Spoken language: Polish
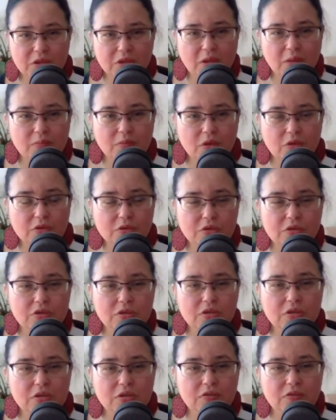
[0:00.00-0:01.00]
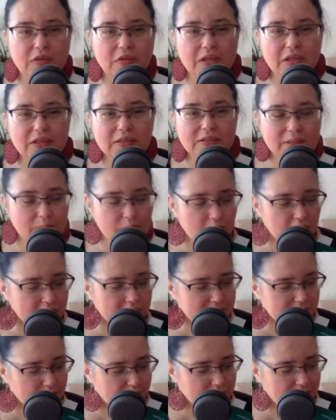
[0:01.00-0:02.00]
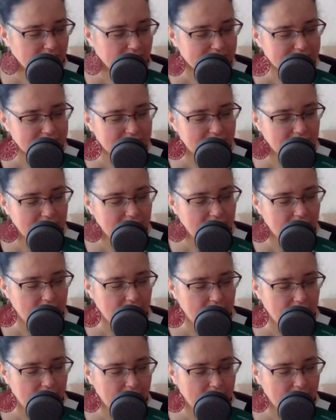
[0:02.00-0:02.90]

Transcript: przyjemności i w takiej samoakceptacji,